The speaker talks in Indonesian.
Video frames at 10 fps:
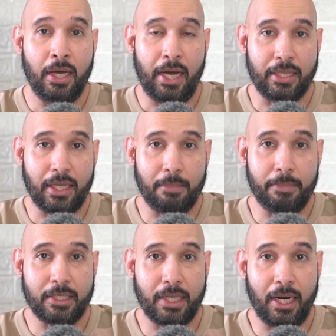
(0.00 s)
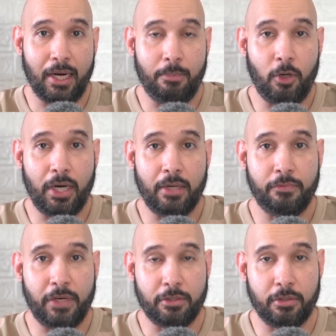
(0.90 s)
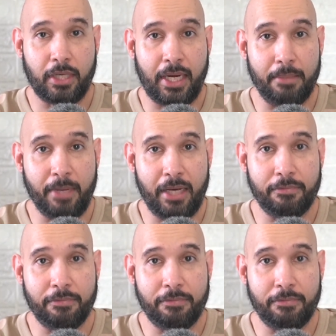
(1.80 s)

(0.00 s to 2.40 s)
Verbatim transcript: antara Persela Lamongan versus Arema